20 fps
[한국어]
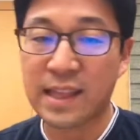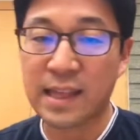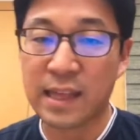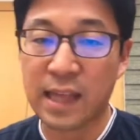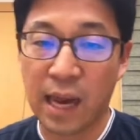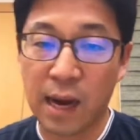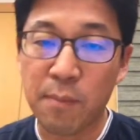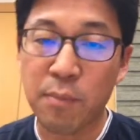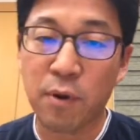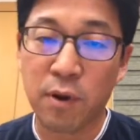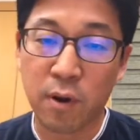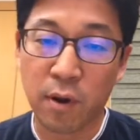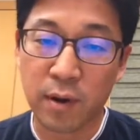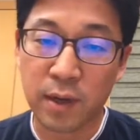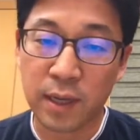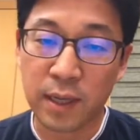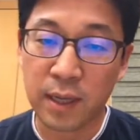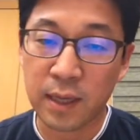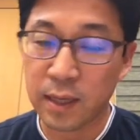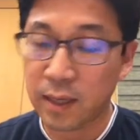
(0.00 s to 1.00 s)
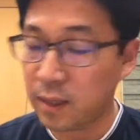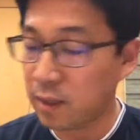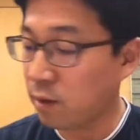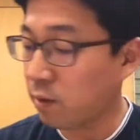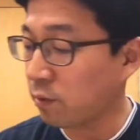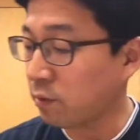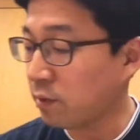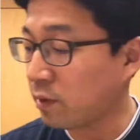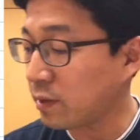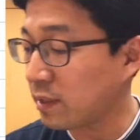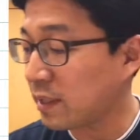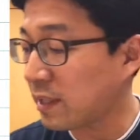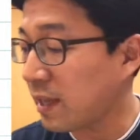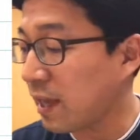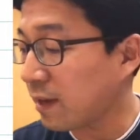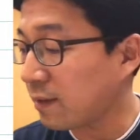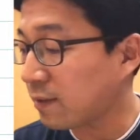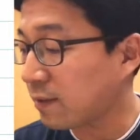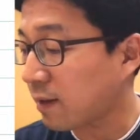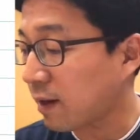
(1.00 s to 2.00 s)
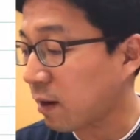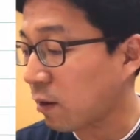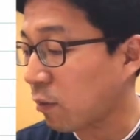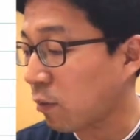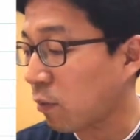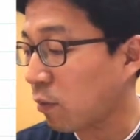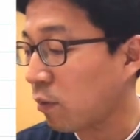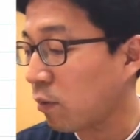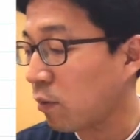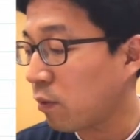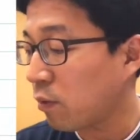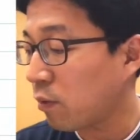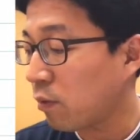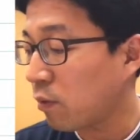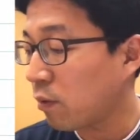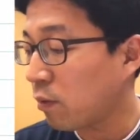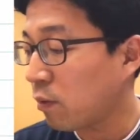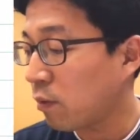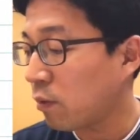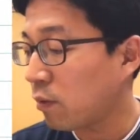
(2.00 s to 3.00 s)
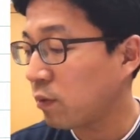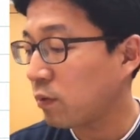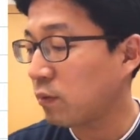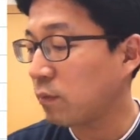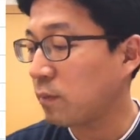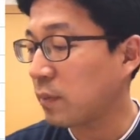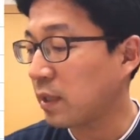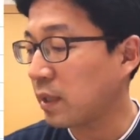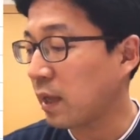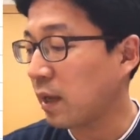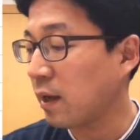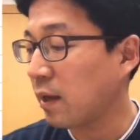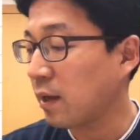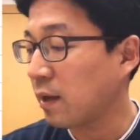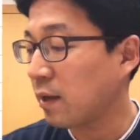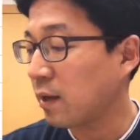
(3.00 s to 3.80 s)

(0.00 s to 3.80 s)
짧은 거리 이것을 dx라고 씁니다.